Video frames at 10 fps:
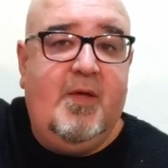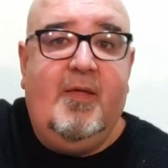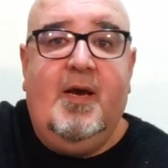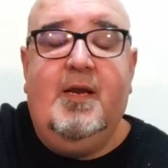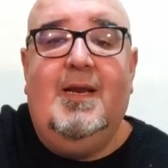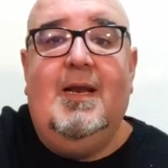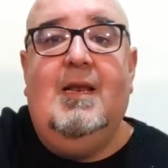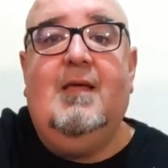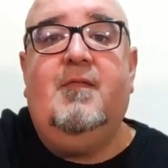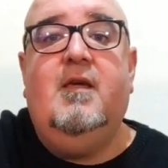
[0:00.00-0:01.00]
te voy a dejar el
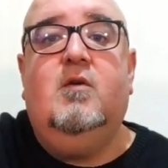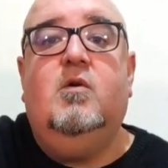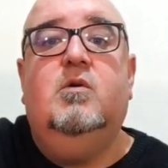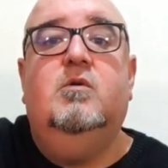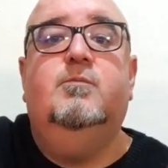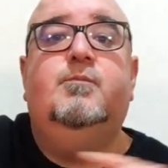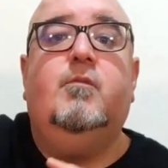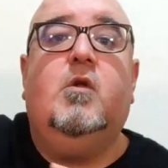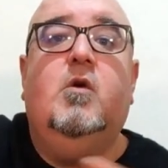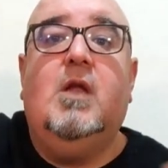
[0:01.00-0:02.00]
enlace
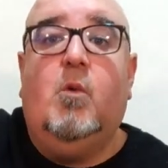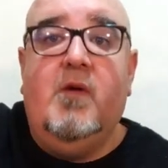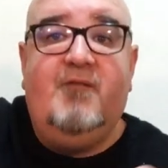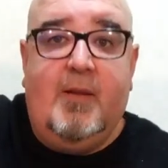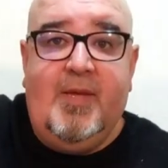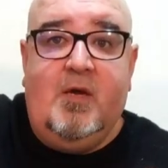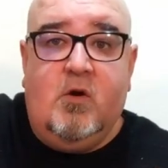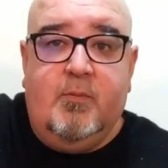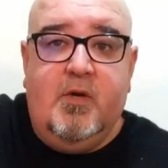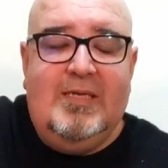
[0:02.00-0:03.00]
con, la web
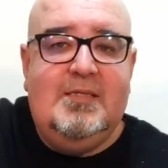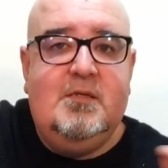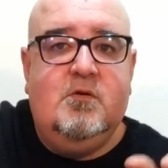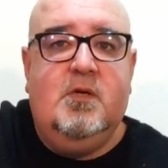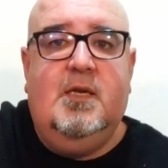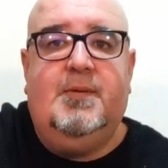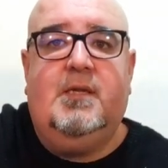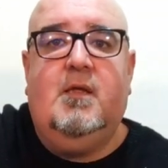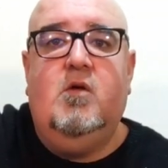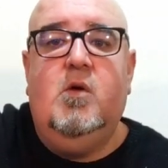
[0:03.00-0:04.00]
Flamencópolis, con el
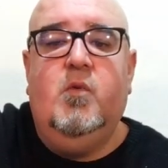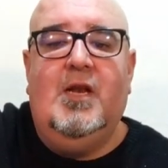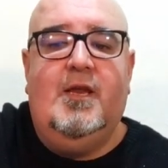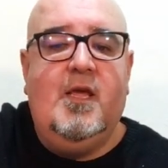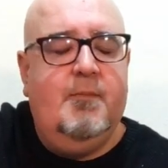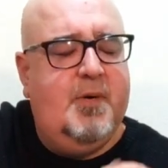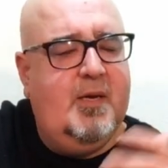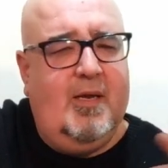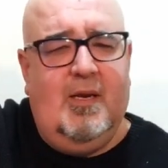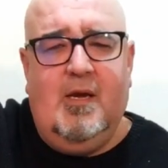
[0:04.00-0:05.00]
apartado de bulerías,
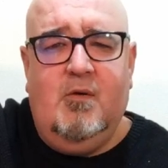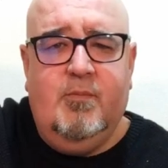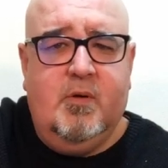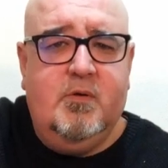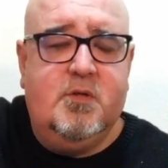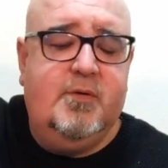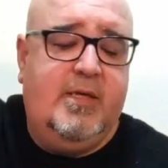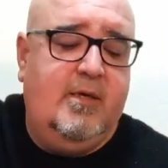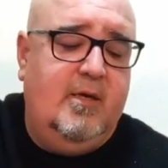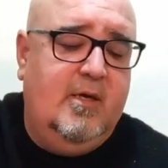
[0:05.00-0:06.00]
para que leas un poco
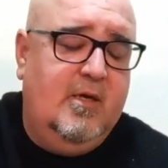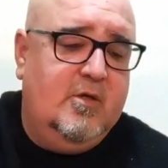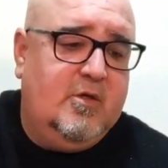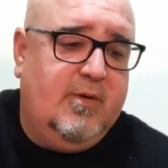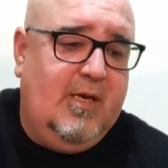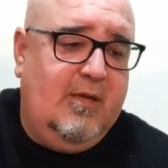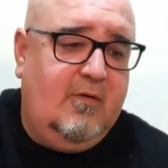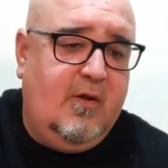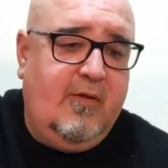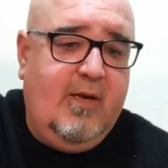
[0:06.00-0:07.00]
sobre, sobre la
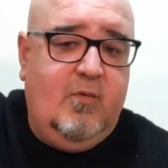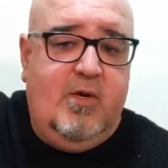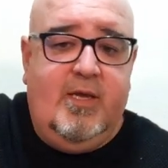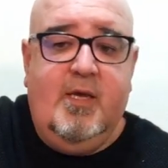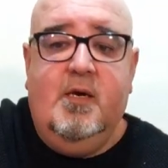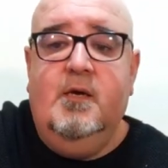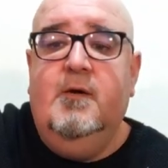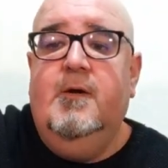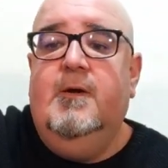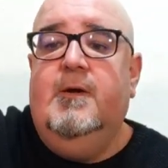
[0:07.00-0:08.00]
historia de la bulería
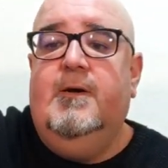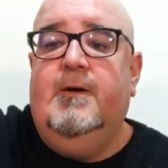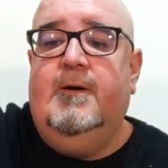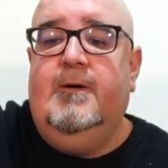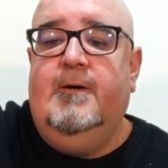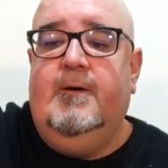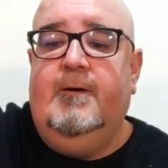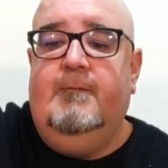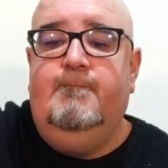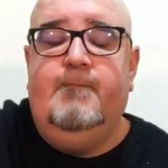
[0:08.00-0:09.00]

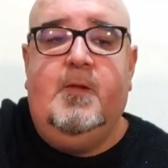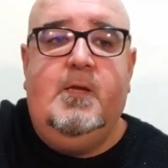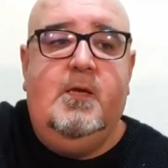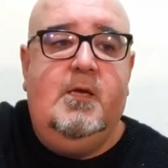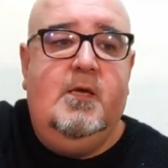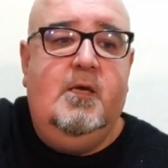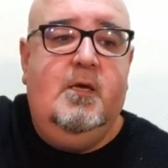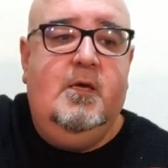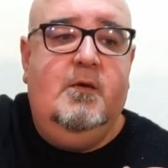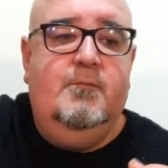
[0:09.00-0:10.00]
ah,
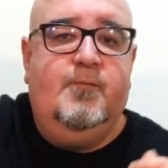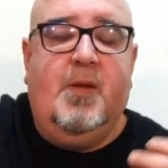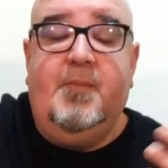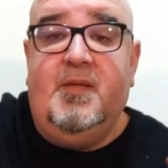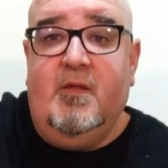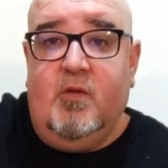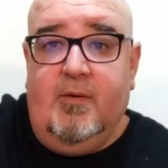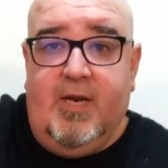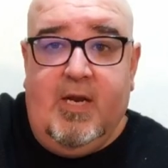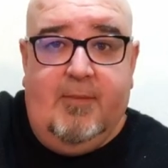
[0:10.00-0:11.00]
y también de dónde
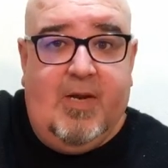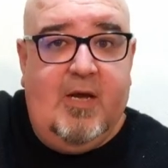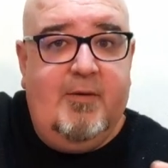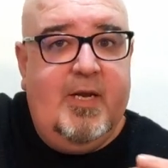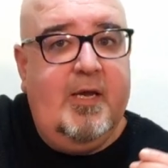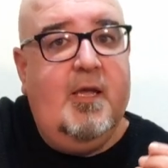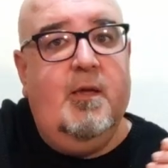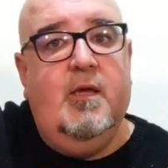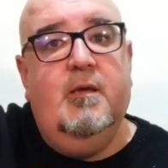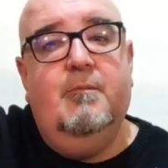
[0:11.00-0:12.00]
viene la palabra,
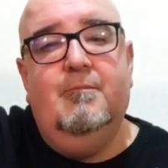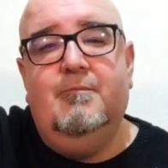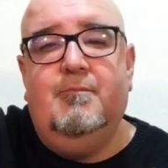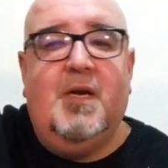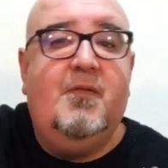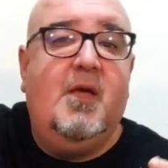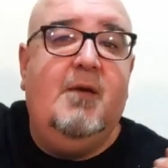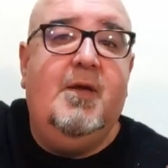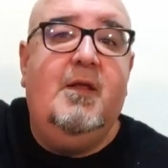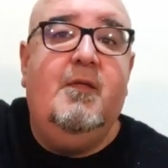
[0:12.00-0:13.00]
que parece
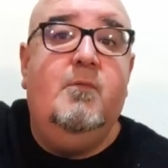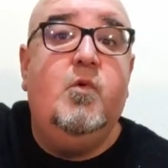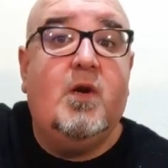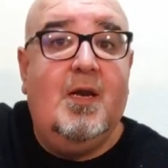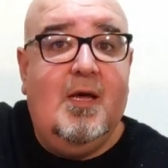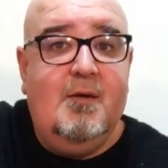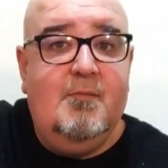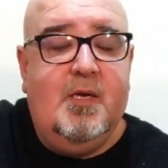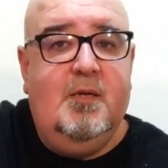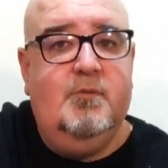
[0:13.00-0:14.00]
que viene de burla,
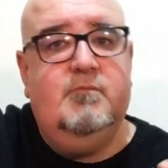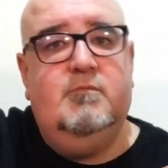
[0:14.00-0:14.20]
¿vale?